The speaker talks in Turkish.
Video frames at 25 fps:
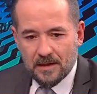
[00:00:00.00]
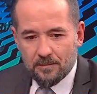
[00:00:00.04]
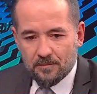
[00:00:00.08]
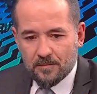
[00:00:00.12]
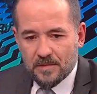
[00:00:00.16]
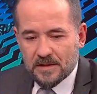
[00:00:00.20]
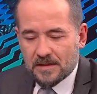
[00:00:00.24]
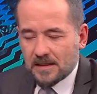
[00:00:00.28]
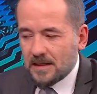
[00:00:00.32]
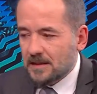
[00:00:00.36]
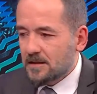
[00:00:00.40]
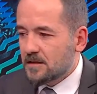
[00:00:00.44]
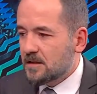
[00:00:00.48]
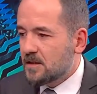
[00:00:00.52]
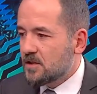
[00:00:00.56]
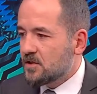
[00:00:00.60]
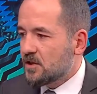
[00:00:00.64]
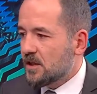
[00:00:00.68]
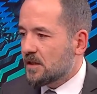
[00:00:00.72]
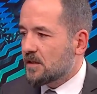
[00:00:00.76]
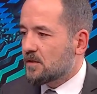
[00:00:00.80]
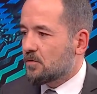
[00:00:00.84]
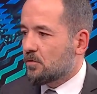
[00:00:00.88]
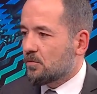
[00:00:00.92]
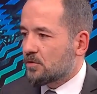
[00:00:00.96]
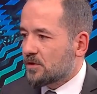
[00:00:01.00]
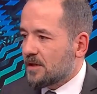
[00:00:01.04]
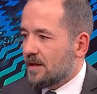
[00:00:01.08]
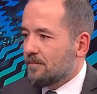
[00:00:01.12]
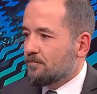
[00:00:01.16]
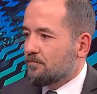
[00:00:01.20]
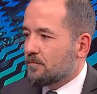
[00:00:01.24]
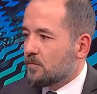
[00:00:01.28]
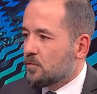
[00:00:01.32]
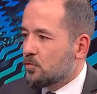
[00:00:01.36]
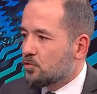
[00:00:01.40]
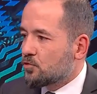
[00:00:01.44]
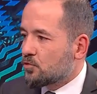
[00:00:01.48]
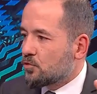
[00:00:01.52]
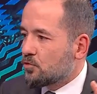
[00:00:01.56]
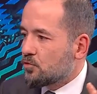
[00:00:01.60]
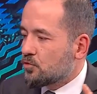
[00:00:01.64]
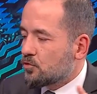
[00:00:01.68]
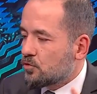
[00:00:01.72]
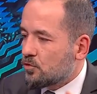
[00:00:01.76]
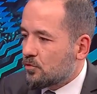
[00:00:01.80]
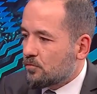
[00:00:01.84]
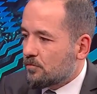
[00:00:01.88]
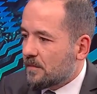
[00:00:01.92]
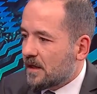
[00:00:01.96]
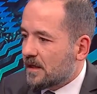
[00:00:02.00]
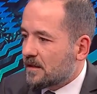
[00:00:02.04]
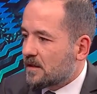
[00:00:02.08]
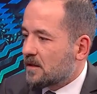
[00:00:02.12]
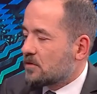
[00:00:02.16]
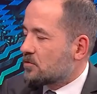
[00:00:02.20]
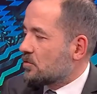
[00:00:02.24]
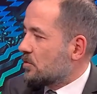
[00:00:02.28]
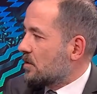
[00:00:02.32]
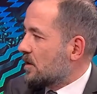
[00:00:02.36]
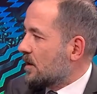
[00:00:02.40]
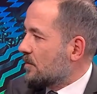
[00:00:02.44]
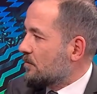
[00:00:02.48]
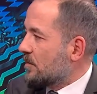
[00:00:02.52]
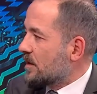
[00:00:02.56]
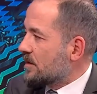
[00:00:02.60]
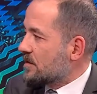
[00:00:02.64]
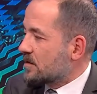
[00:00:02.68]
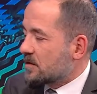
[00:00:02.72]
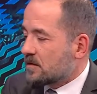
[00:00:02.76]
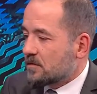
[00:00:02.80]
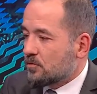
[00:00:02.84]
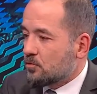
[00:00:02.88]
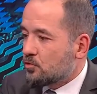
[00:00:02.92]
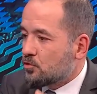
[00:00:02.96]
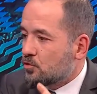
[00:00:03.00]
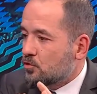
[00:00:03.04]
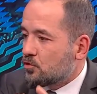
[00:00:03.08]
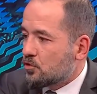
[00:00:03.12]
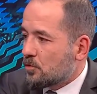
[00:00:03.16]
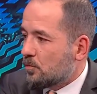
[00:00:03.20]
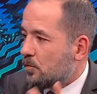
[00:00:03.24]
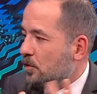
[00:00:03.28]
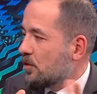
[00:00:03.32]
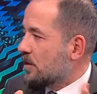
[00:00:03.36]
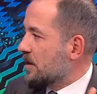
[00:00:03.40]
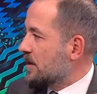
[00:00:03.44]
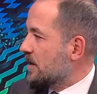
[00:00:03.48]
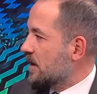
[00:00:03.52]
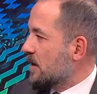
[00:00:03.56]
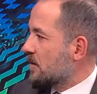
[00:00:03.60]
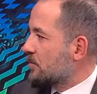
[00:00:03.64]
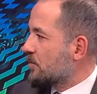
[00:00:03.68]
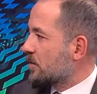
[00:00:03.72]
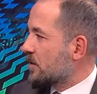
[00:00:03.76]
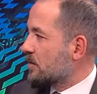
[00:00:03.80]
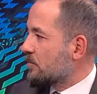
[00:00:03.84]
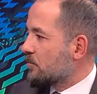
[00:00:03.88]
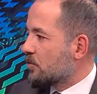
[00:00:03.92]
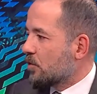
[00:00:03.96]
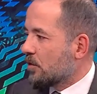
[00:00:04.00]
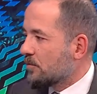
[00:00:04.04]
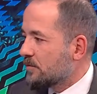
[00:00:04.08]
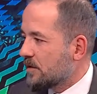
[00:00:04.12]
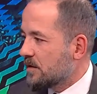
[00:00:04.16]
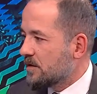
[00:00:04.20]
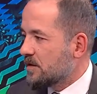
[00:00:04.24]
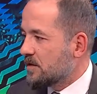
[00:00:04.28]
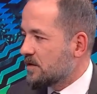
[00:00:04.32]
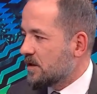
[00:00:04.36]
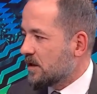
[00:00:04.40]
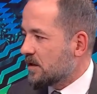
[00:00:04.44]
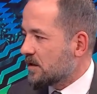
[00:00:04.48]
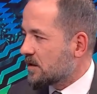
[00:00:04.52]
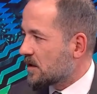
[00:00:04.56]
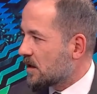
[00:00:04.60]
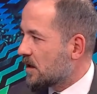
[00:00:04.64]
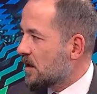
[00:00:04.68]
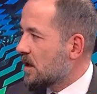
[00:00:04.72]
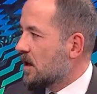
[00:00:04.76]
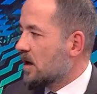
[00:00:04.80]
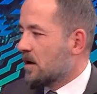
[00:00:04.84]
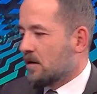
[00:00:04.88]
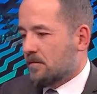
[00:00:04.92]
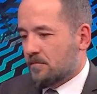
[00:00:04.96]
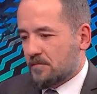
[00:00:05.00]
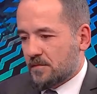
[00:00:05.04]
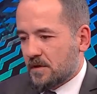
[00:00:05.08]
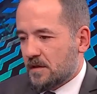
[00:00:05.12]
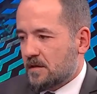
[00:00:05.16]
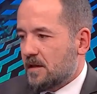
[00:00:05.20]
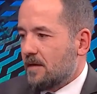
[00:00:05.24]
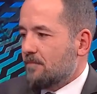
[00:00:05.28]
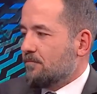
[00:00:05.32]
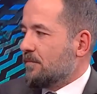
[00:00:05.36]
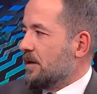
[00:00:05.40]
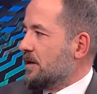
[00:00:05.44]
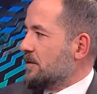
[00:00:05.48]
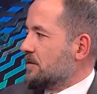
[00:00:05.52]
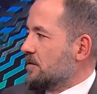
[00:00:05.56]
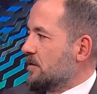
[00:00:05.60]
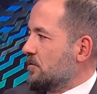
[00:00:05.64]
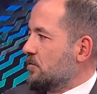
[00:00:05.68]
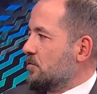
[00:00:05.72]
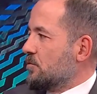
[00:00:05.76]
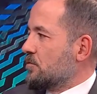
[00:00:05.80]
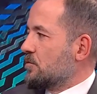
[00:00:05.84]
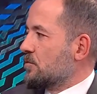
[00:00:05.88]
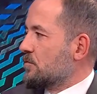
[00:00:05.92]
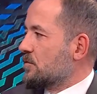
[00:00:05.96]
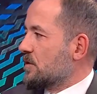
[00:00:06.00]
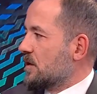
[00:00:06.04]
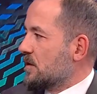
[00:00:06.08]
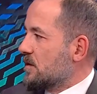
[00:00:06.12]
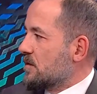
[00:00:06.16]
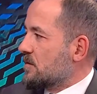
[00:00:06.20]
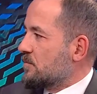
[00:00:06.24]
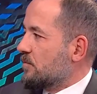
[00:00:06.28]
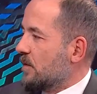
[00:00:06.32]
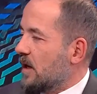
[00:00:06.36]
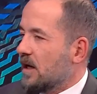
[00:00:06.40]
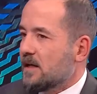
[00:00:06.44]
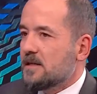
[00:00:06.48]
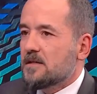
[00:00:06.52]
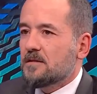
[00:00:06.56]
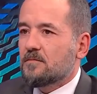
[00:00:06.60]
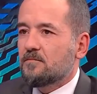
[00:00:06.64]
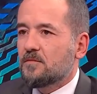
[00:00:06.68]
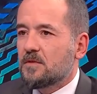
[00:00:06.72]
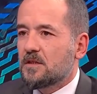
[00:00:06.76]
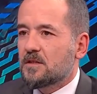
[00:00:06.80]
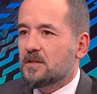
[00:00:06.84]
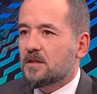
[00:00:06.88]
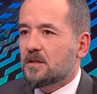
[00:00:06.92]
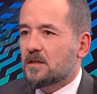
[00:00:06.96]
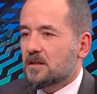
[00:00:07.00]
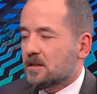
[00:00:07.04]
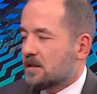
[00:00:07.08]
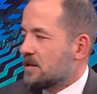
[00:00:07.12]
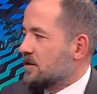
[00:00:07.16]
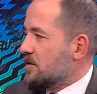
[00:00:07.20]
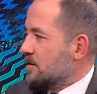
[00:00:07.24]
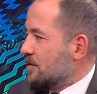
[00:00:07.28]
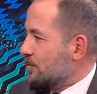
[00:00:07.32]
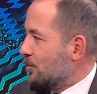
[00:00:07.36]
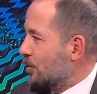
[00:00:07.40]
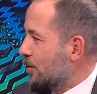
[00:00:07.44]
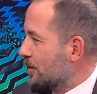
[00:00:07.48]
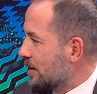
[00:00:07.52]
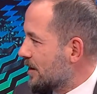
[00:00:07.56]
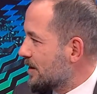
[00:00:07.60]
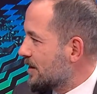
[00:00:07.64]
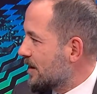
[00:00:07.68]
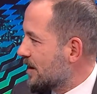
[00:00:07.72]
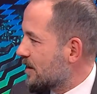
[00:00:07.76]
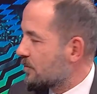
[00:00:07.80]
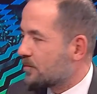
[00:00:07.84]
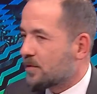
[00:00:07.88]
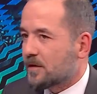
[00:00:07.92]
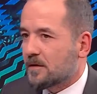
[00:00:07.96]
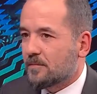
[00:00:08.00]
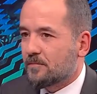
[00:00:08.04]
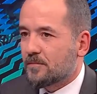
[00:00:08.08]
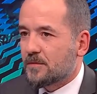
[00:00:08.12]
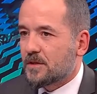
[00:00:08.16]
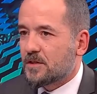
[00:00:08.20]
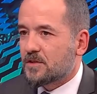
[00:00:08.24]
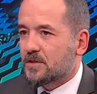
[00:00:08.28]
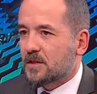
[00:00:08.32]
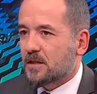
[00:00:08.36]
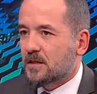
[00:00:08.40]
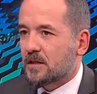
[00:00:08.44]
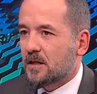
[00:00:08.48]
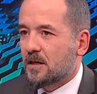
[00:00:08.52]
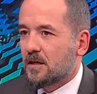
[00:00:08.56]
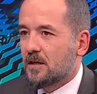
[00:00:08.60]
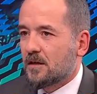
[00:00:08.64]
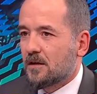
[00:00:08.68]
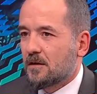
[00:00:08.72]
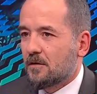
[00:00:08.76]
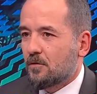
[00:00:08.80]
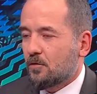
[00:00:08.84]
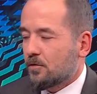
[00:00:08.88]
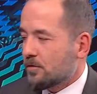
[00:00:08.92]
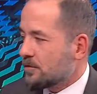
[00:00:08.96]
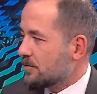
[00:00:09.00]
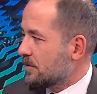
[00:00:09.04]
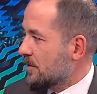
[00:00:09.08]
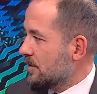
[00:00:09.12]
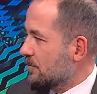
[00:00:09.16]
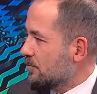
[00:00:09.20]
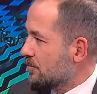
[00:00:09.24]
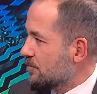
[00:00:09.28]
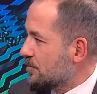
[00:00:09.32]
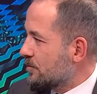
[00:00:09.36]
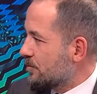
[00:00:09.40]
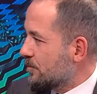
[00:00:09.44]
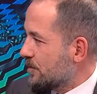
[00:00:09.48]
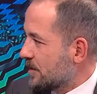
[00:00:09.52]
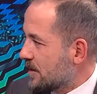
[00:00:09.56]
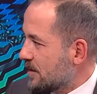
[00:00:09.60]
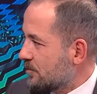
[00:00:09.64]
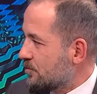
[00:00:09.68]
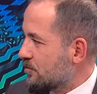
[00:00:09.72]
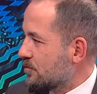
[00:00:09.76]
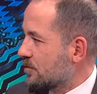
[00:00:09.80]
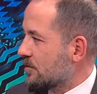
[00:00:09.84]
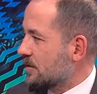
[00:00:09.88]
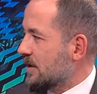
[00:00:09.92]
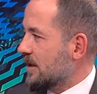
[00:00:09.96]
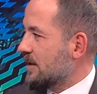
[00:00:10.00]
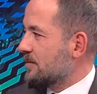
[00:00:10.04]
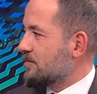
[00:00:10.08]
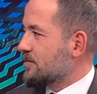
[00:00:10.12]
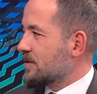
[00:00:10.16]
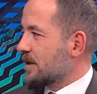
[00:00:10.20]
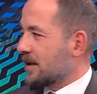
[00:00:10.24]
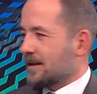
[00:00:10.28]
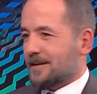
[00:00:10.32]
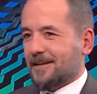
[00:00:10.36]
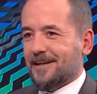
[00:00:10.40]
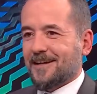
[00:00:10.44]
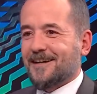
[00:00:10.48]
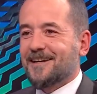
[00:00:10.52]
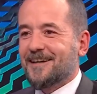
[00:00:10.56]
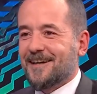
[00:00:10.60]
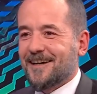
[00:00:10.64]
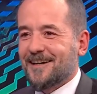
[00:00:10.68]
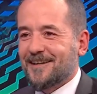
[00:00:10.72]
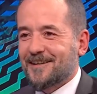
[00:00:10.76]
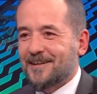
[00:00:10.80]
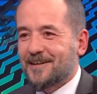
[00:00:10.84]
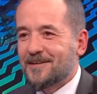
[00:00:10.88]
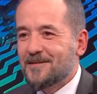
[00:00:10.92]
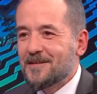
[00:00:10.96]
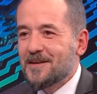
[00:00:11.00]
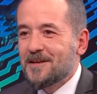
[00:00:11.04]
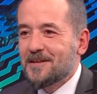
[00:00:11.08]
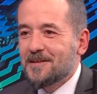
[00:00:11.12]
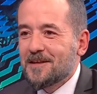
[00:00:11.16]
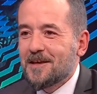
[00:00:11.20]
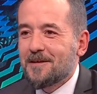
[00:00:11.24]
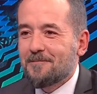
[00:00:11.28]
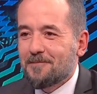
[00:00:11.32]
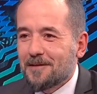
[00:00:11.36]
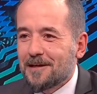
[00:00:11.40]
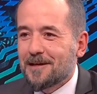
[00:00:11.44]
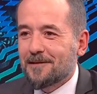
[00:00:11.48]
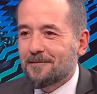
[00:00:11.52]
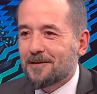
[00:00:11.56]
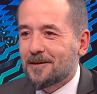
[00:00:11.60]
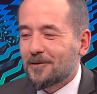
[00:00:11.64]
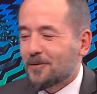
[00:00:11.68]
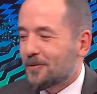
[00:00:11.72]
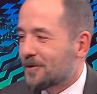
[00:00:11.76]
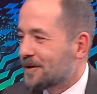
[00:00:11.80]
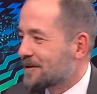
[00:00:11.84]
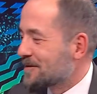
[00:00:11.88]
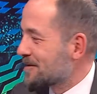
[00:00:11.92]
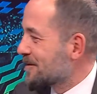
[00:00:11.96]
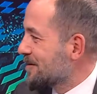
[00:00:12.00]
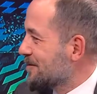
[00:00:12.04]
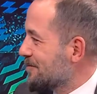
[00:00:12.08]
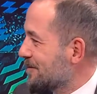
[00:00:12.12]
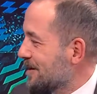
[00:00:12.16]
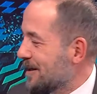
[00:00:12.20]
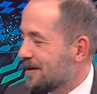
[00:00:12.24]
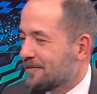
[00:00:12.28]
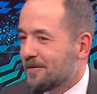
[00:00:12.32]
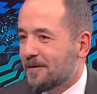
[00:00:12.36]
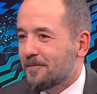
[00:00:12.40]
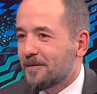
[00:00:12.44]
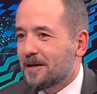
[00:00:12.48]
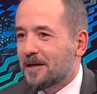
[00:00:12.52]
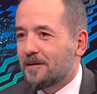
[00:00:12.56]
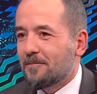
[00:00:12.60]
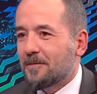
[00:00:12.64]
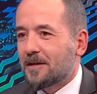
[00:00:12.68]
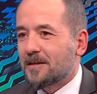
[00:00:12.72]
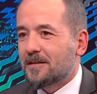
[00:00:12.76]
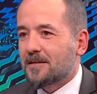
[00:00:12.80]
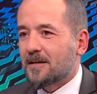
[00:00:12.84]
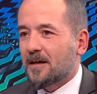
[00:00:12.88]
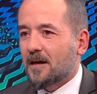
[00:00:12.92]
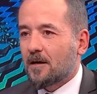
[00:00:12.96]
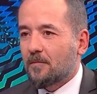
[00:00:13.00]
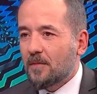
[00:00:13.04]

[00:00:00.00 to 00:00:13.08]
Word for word: Mesela diyecek ki hocam 3. merkez olan alan baskısını 3. bölgede yapalım. Löv de diyecek ki neden bahsediyorsun sen İsmail'cim diyecek. İkinci bölgede yapalım diyecek. Ortayı bulacak iki buçukta yapacaklar. Yani ne bileyim hani orasını bilemem elbette.